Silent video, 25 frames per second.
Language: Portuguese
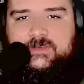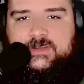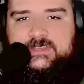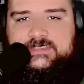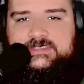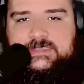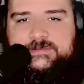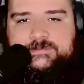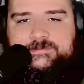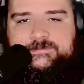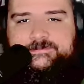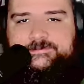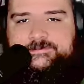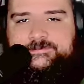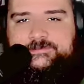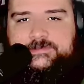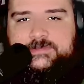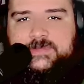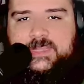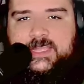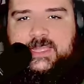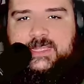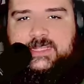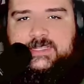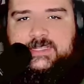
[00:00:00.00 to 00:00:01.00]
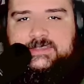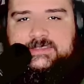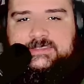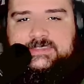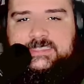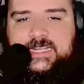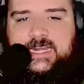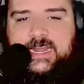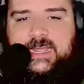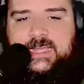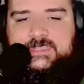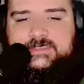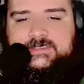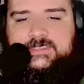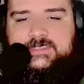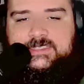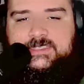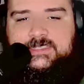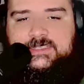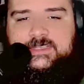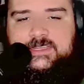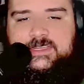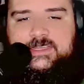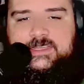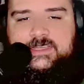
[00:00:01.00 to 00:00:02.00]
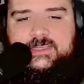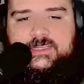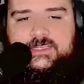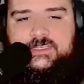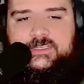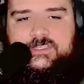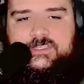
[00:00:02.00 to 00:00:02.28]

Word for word: aí fica com essa né, desgraça aí,